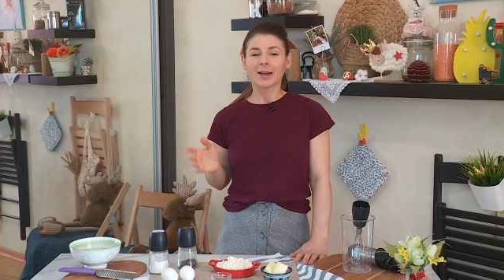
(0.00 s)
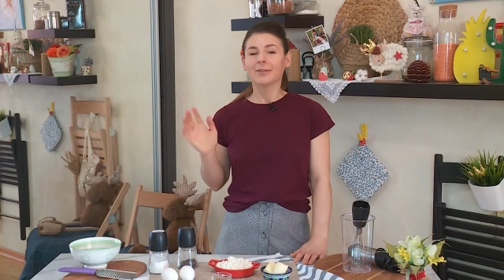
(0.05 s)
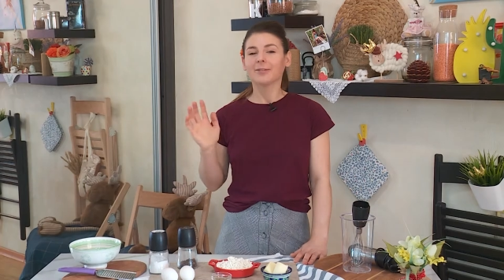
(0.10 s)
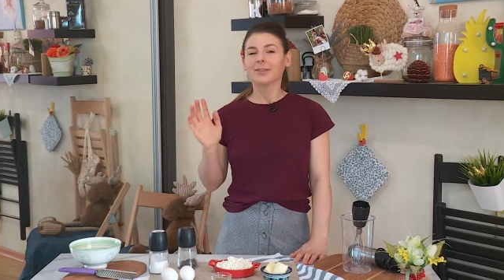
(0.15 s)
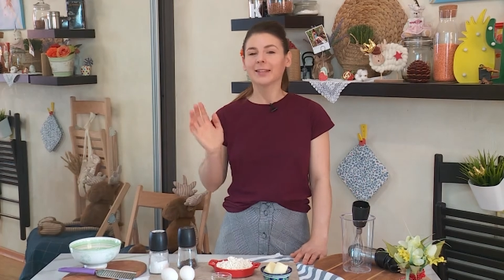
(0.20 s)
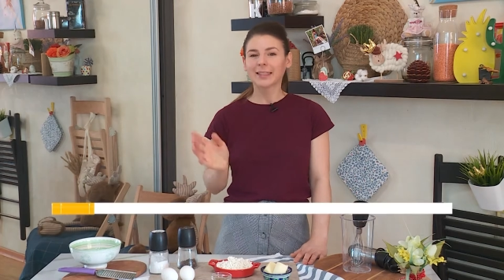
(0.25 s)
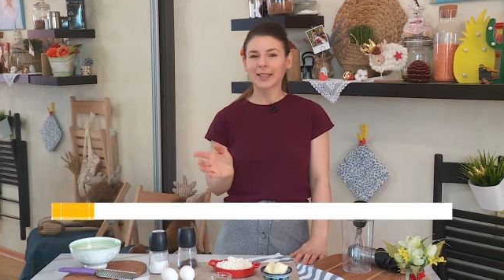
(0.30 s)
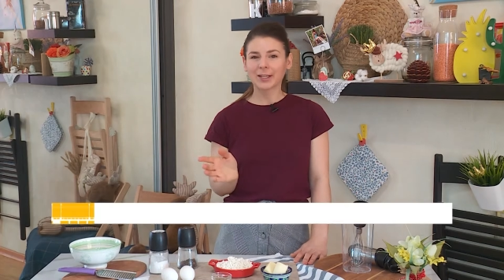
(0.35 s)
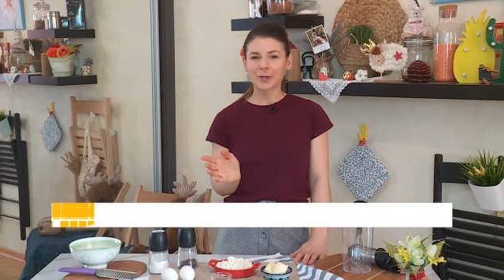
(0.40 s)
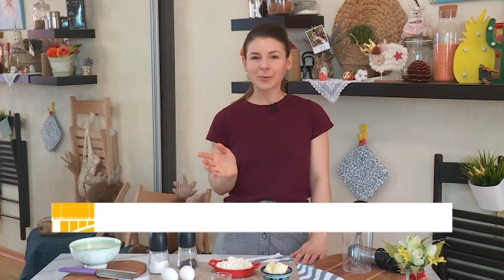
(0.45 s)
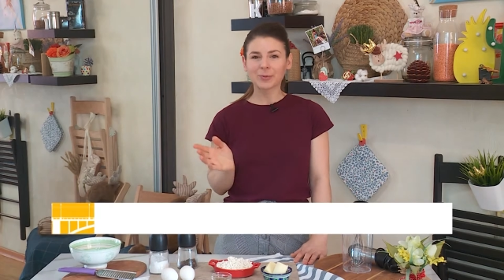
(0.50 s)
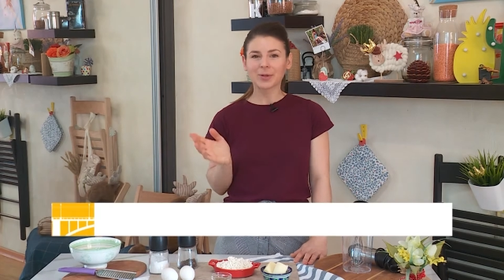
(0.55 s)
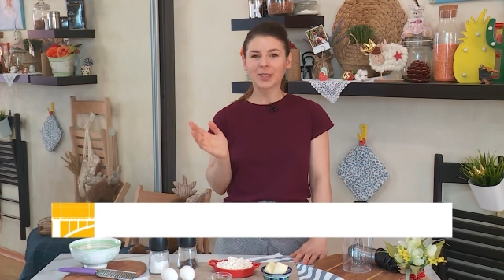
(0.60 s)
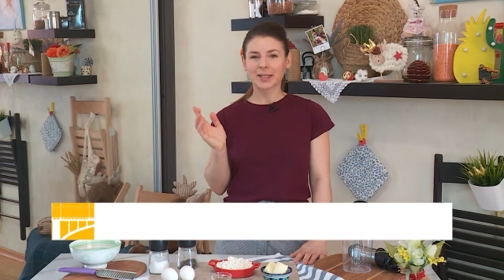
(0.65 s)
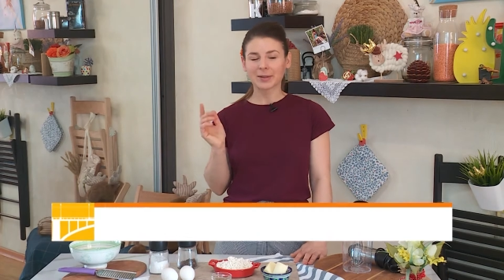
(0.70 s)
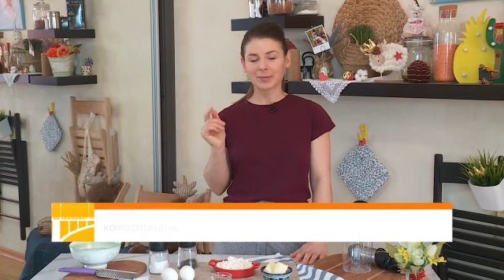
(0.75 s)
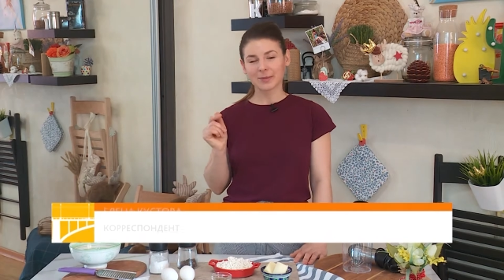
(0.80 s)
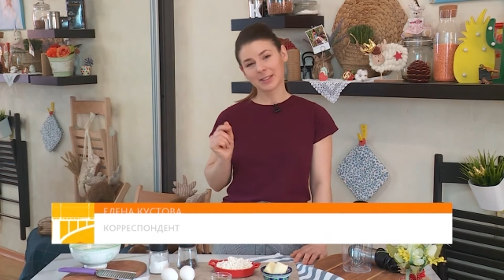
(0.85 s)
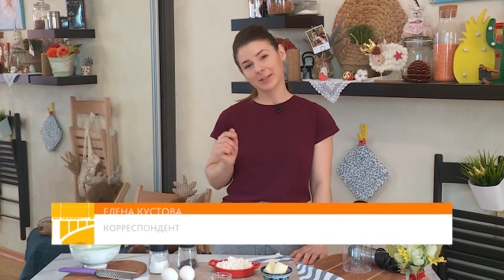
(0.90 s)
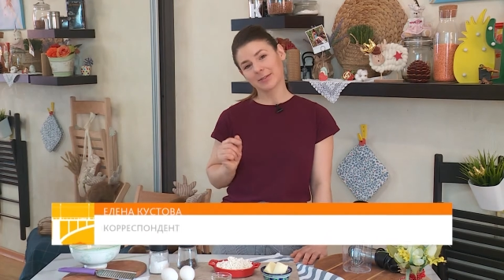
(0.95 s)
В этой
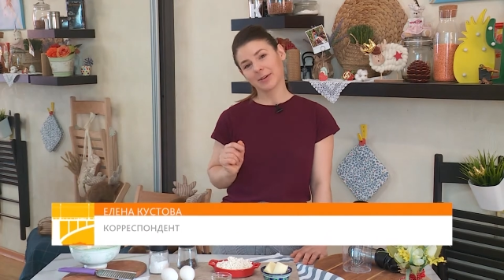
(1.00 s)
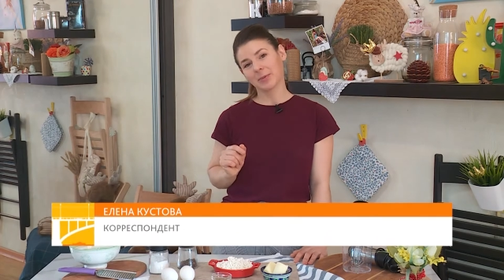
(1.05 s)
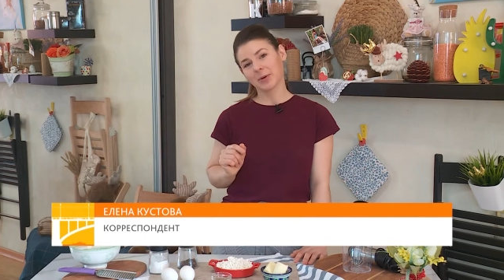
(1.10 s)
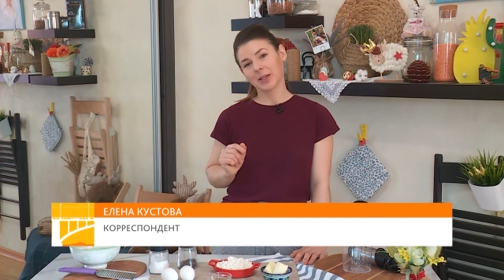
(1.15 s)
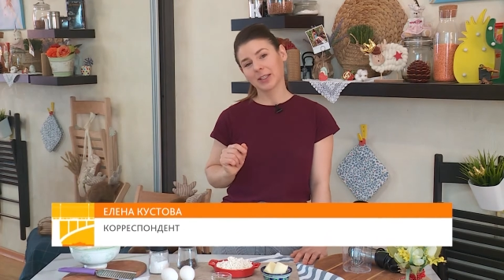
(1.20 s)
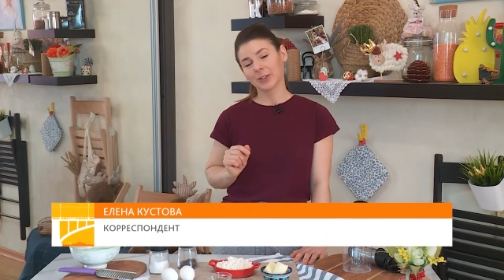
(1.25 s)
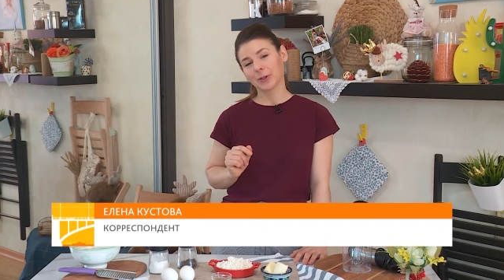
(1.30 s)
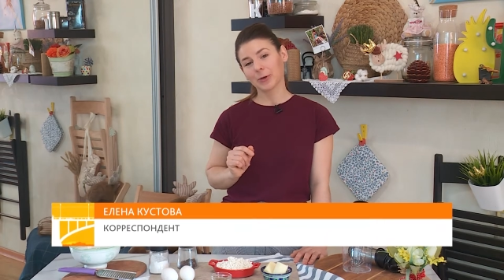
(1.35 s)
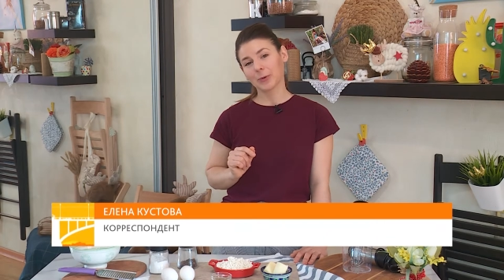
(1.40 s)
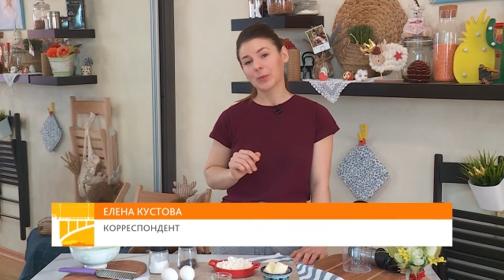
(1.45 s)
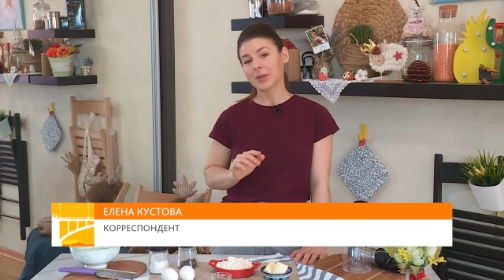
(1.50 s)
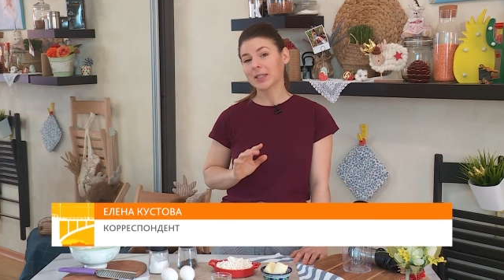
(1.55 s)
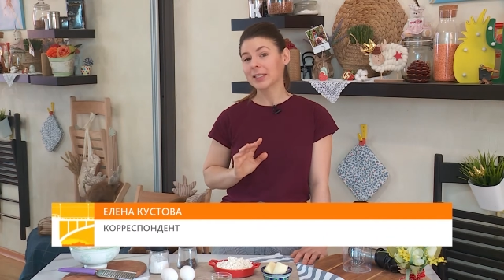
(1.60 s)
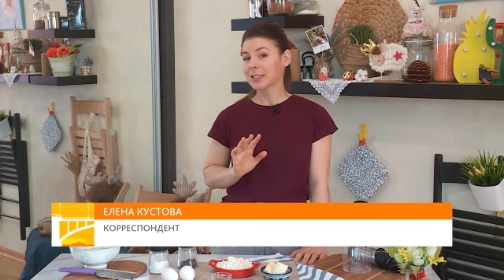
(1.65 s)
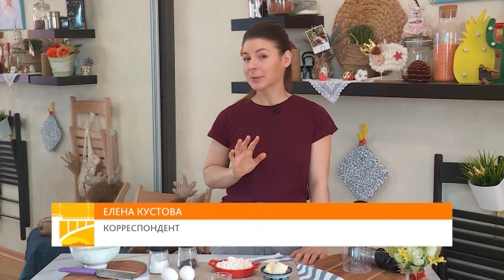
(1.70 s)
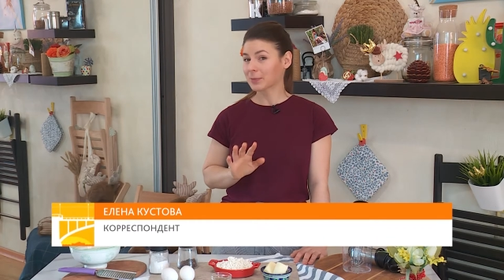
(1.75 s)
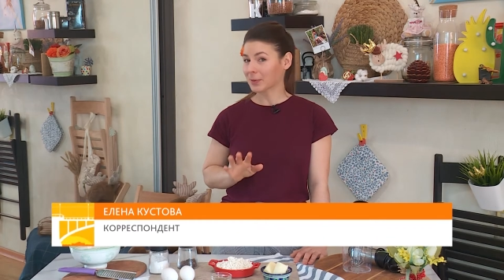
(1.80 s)
рубрике мы с вами готовим из